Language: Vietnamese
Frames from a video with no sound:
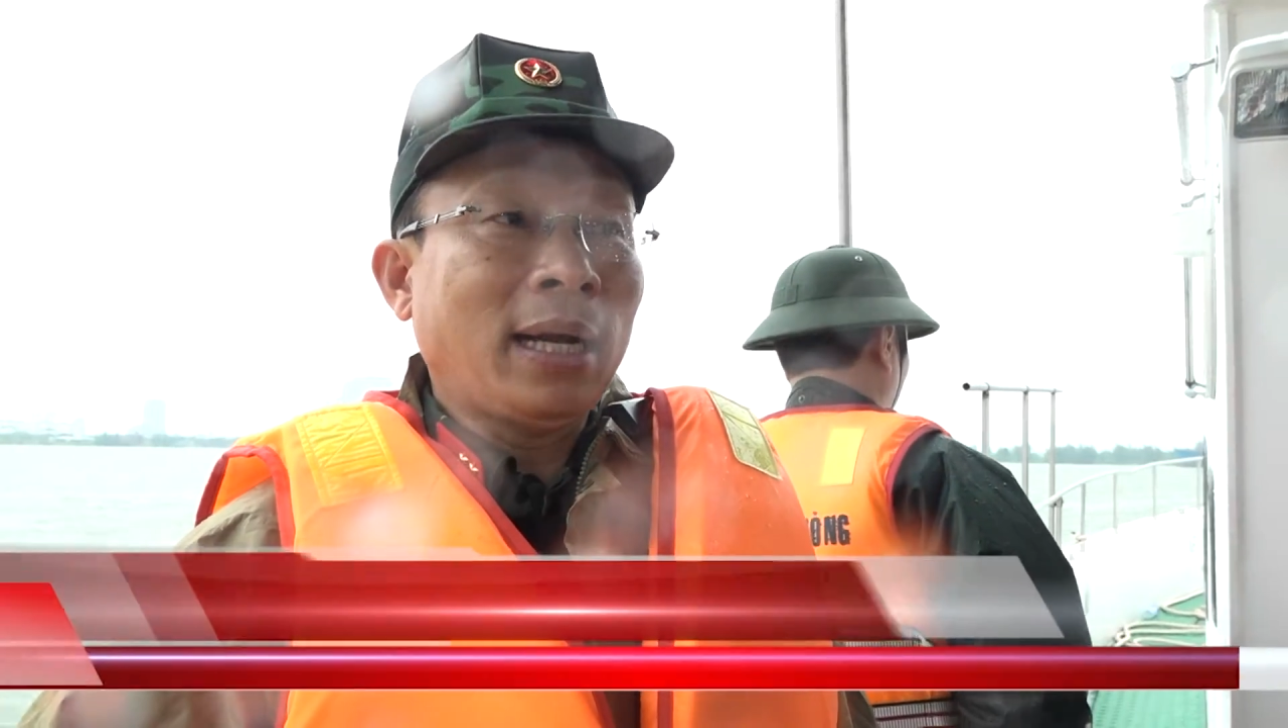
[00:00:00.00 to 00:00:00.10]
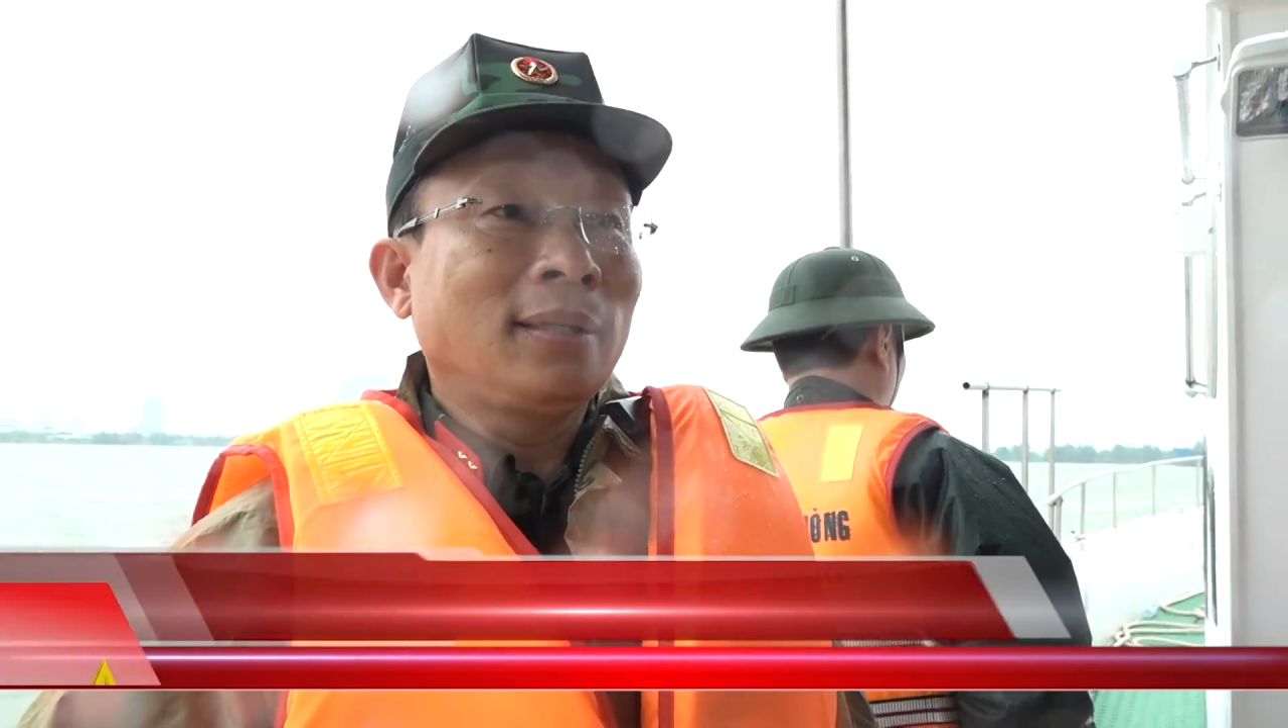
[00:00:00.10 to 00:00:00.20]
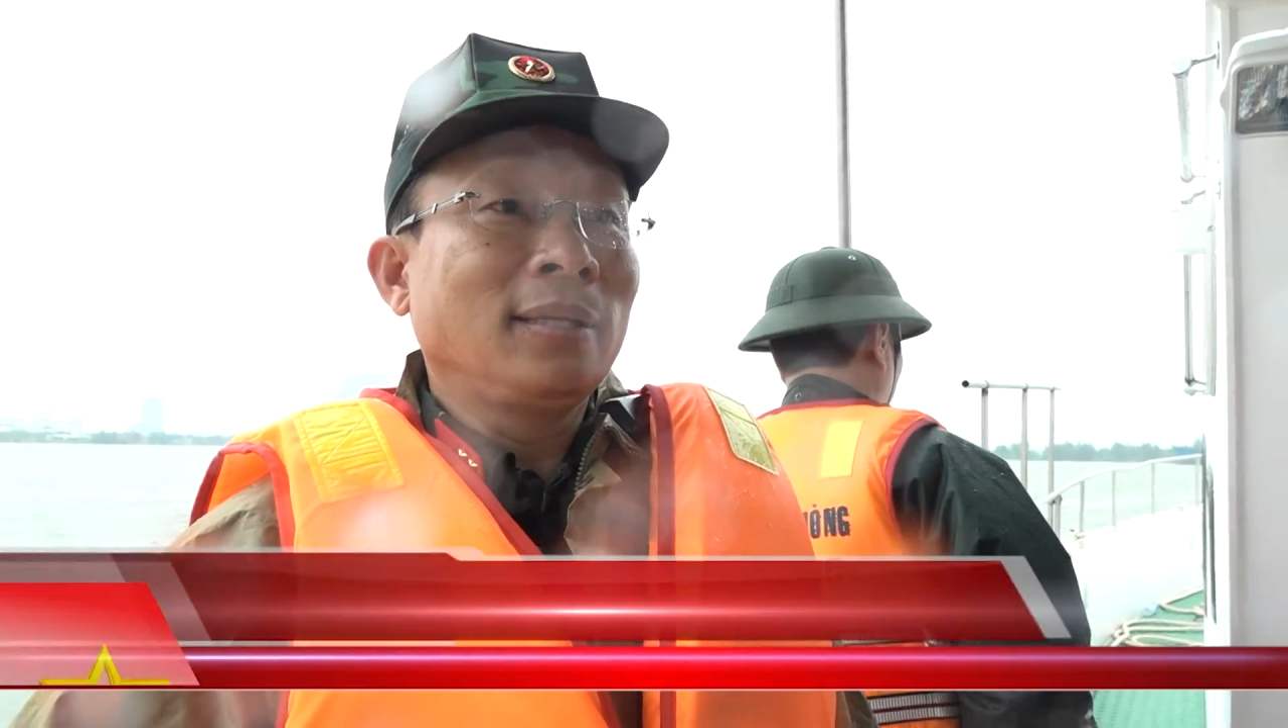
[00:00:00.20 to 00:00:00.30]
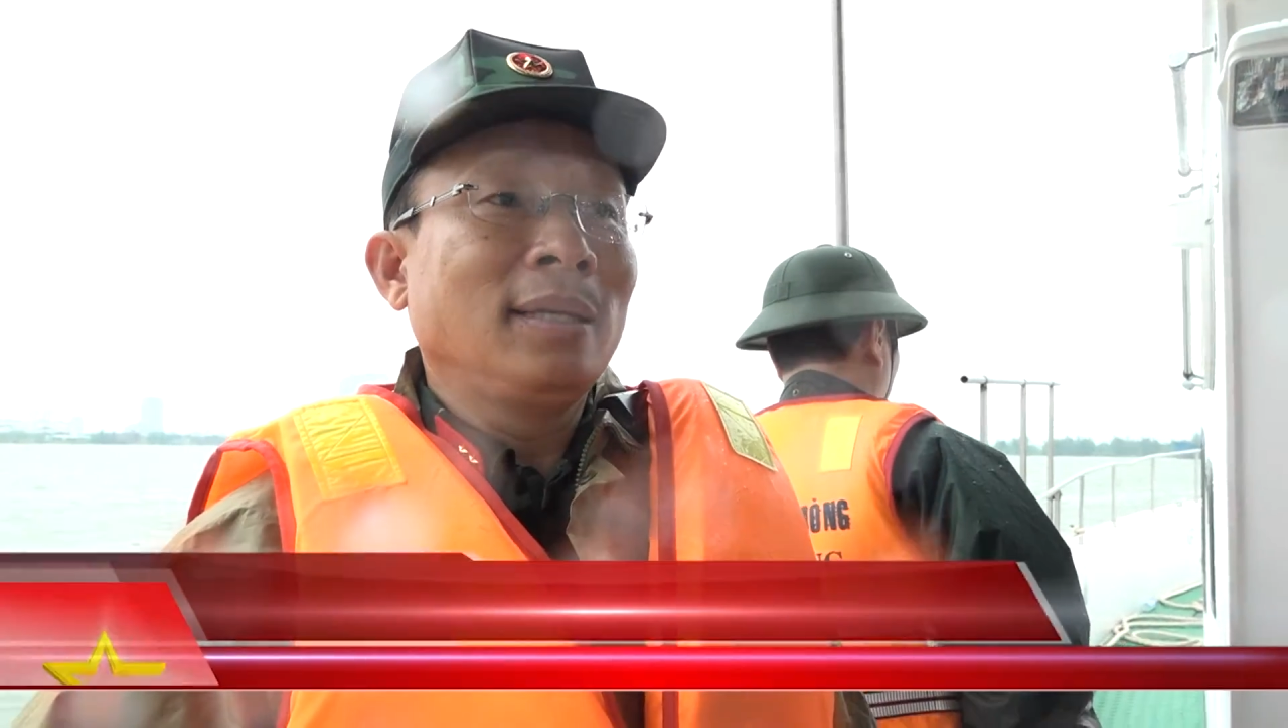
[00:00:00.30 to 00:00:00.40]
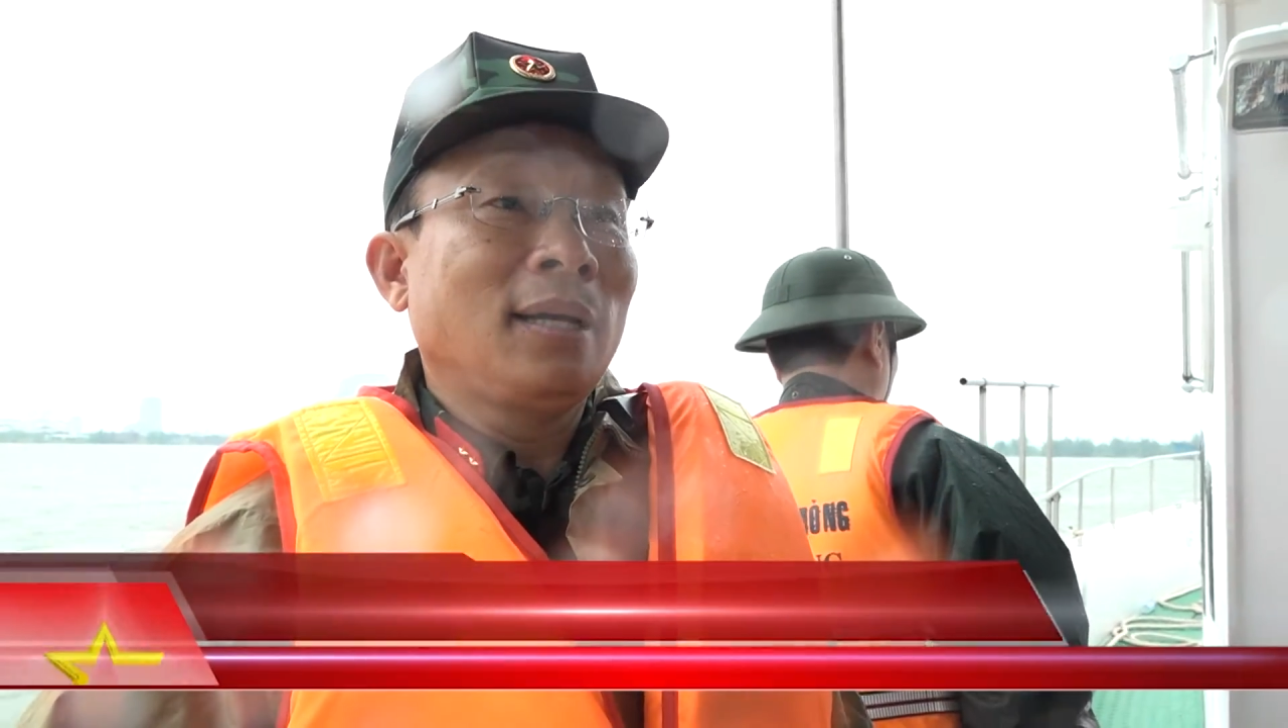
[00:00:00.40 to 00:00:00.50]

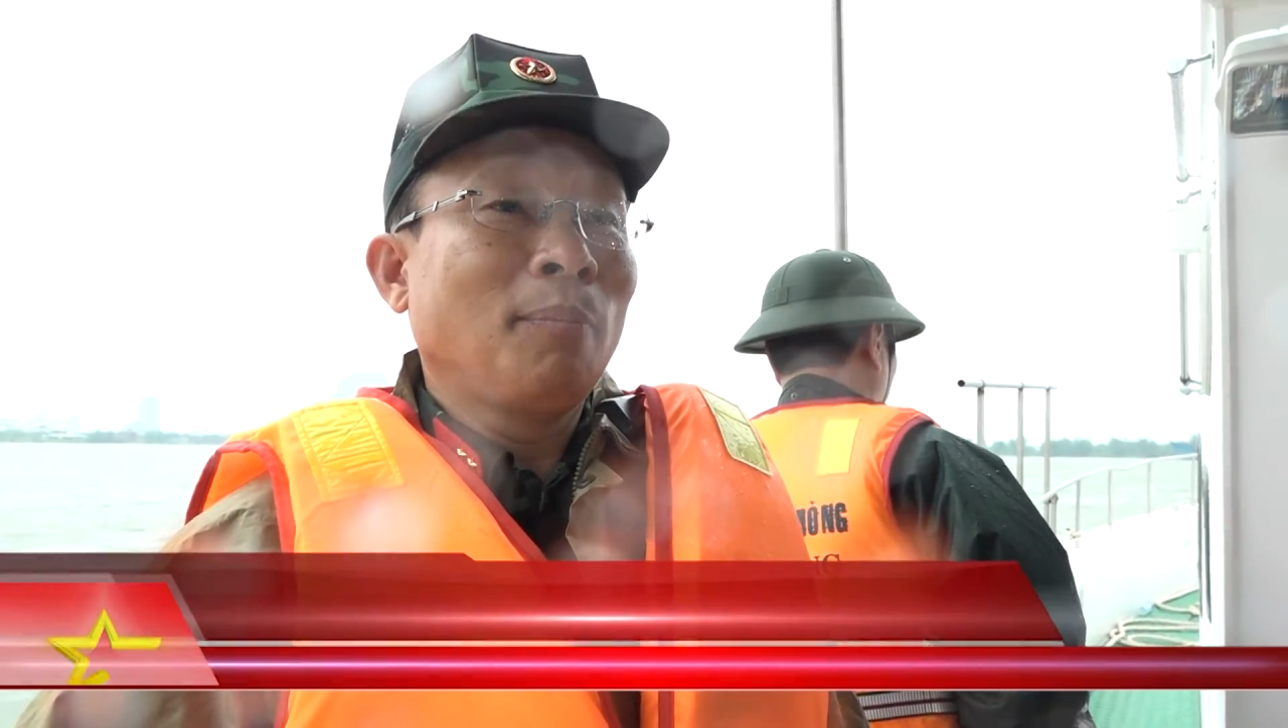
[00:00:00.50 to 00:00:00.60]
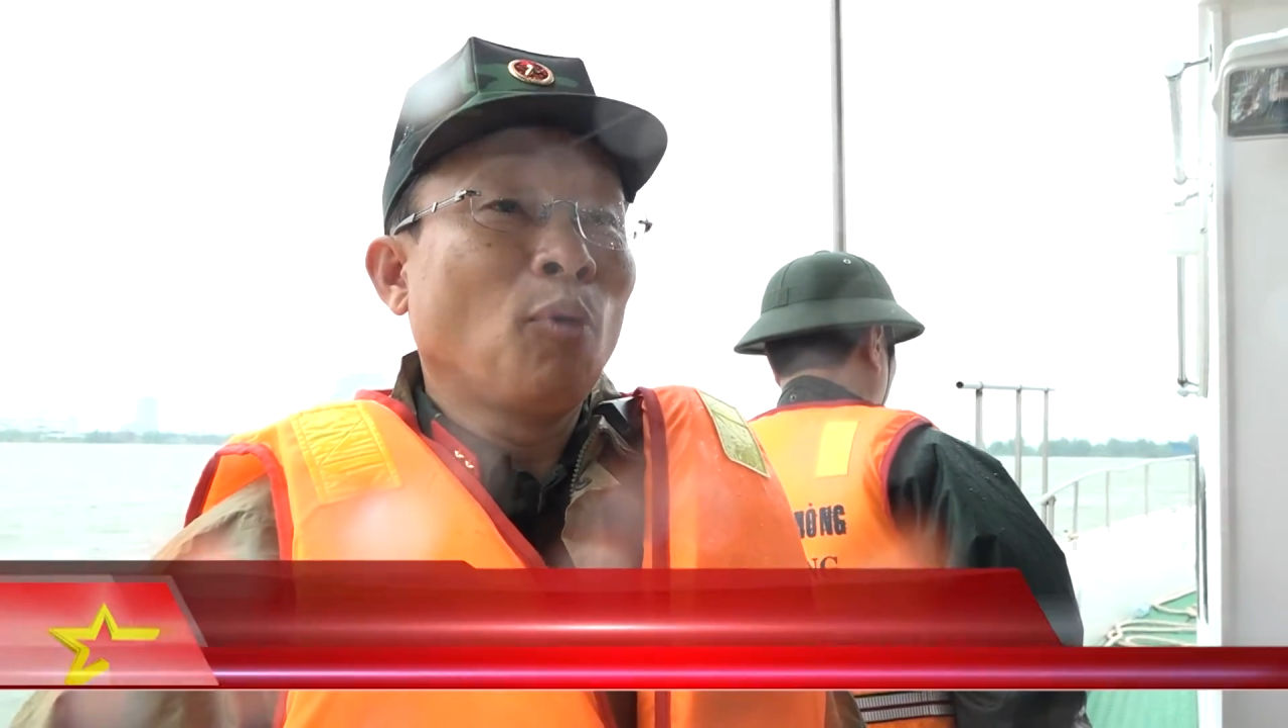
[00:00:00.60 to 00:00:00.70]
nay thì à,